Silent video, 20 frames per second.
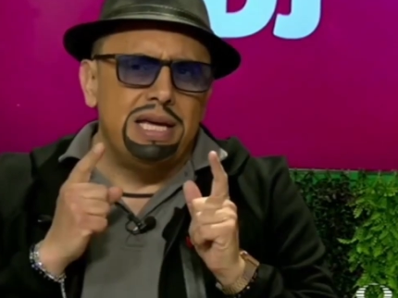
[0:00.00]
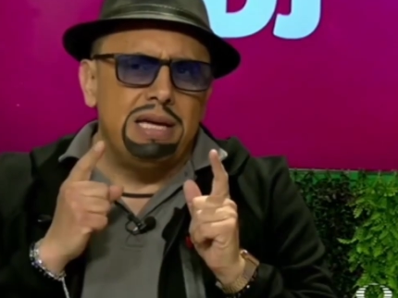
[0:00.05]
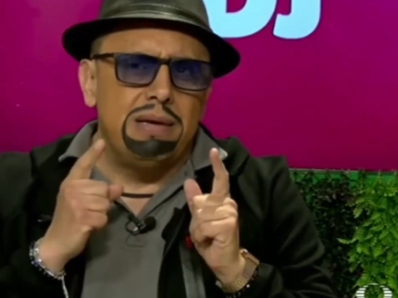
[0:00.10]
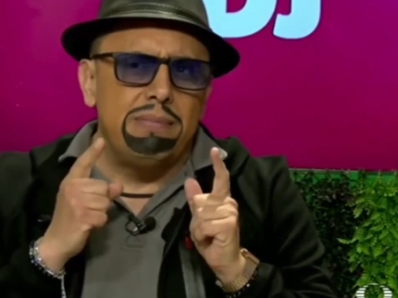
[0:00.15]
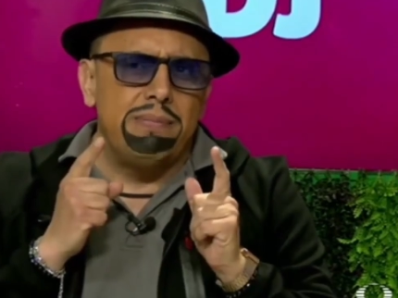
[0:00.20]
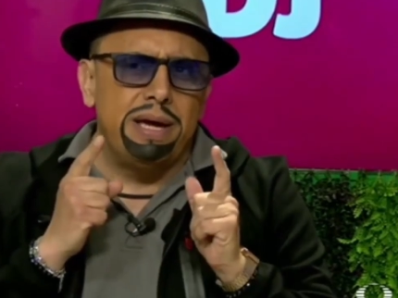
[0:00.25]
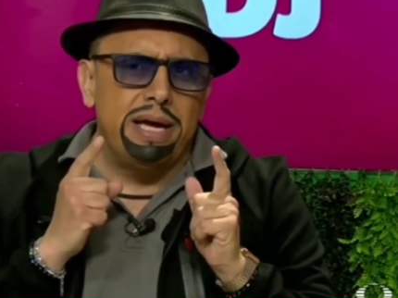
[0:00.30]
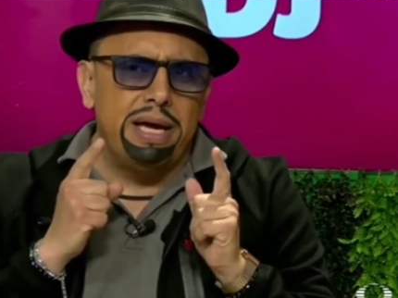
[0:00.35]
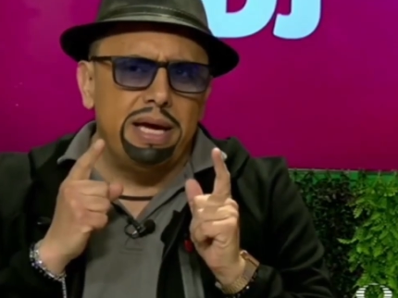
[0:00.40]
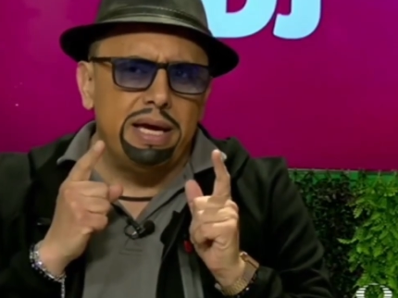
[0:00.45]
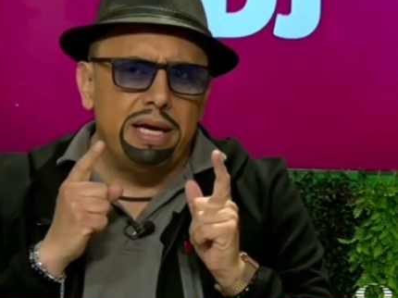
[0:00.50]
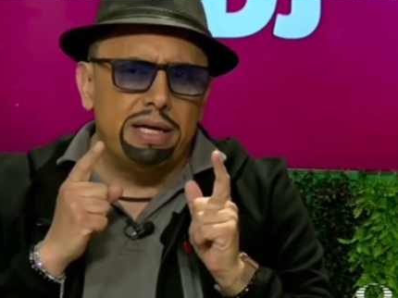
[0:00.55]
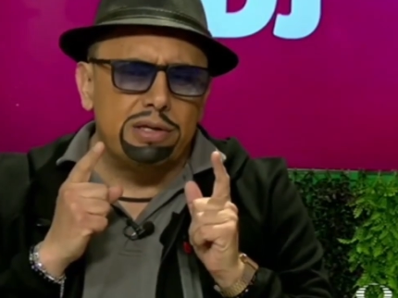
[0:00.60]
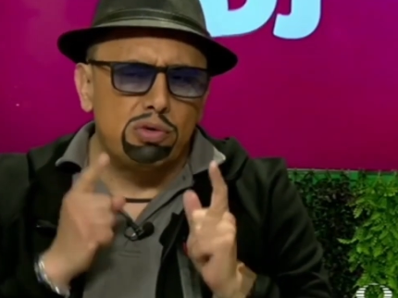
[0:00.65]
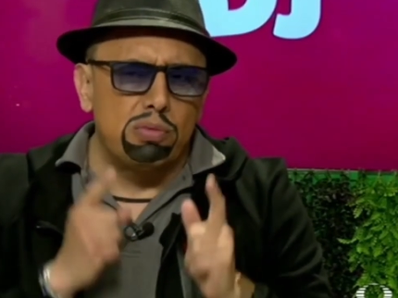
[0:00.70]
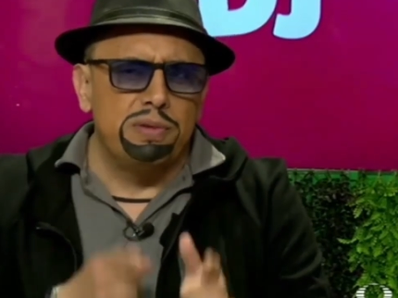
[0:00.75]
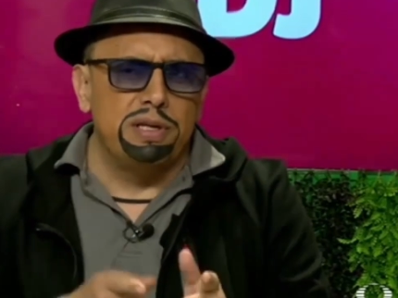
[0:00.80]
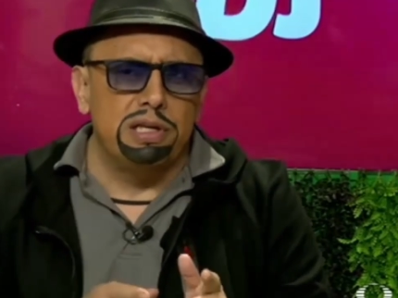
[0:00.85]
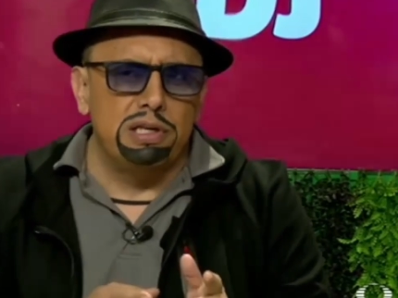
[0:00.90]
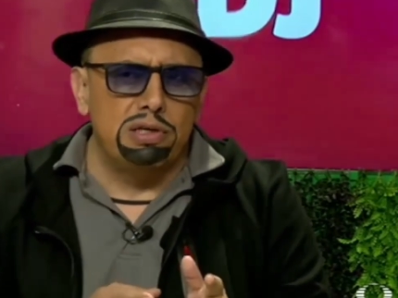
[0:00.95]
y me
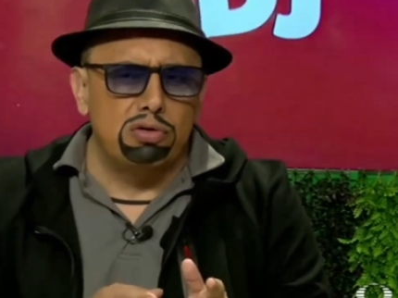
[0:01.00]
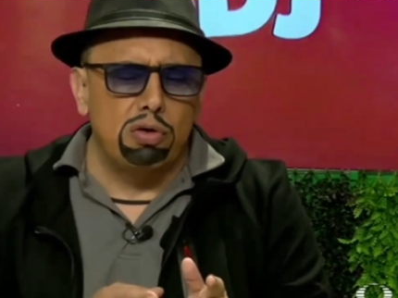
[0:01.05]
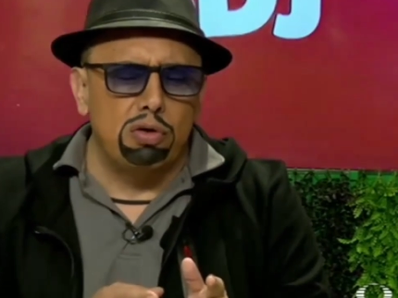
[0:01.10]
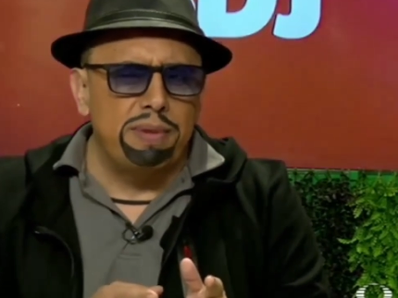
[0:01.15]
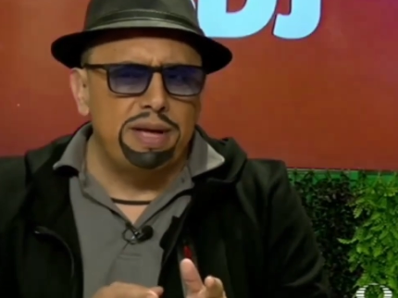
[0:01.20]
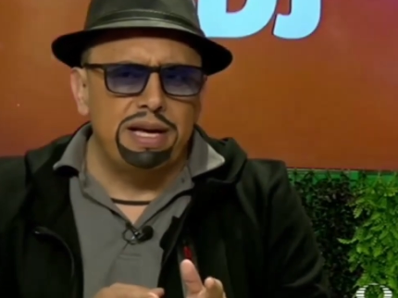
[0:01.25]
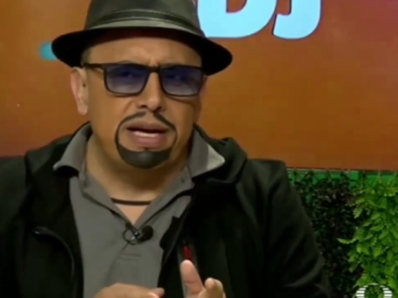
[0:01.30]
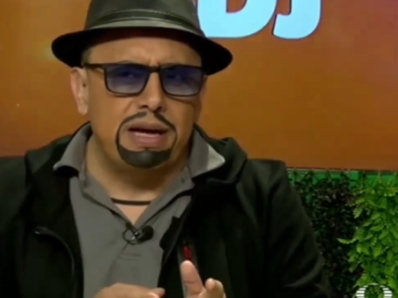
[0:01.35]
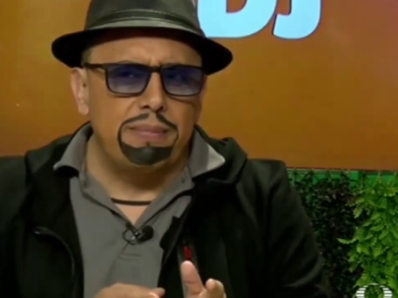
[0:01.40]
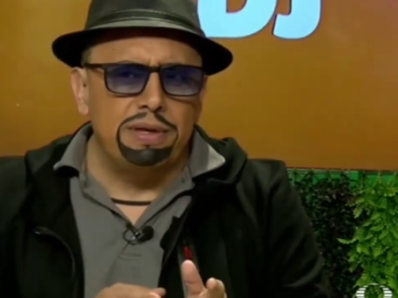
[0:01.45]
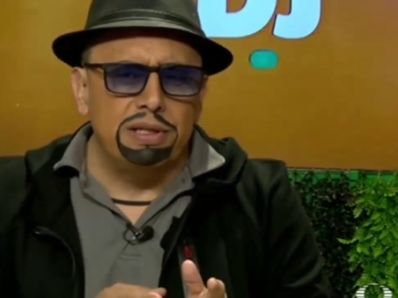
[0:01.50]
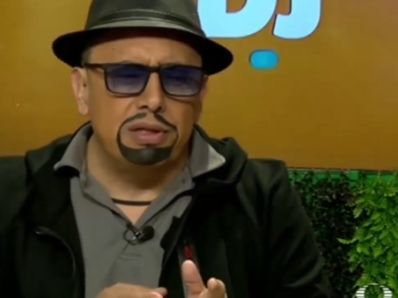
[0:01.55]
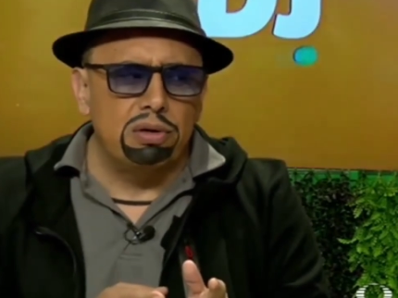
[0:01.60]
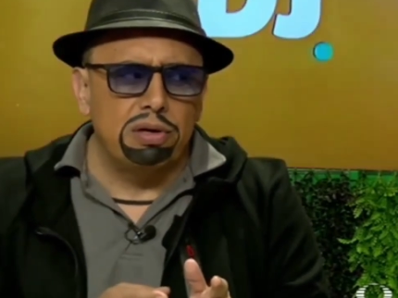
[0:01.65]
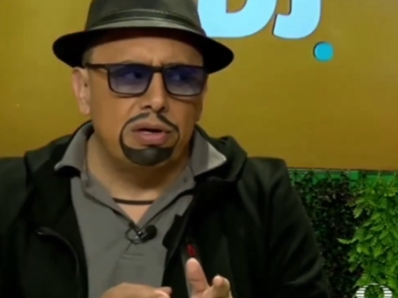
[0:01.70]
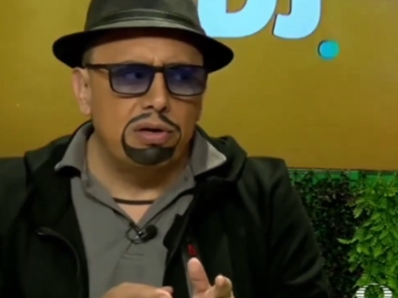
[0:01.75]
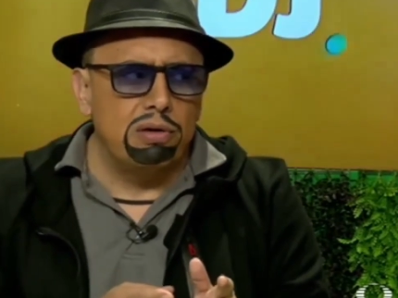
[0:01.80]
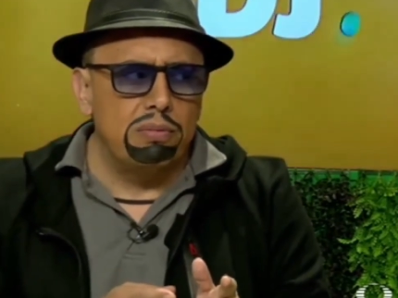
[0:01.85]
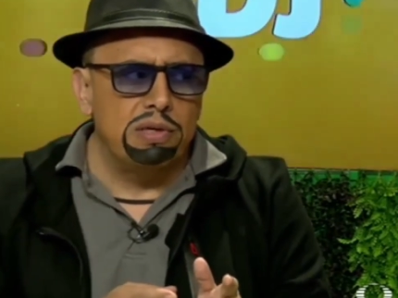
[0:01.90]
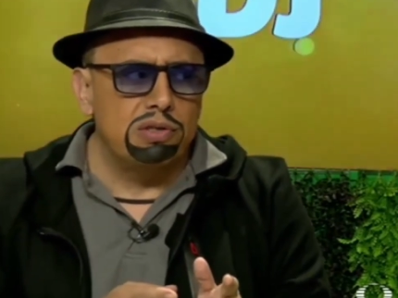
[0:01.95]
suministró un
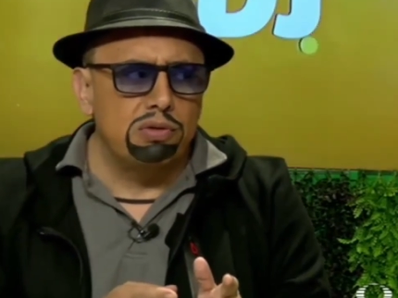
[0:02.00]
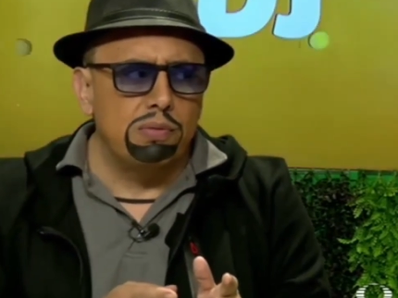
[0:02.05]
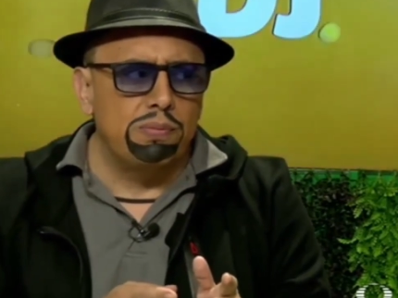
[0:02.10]
medicamento que no me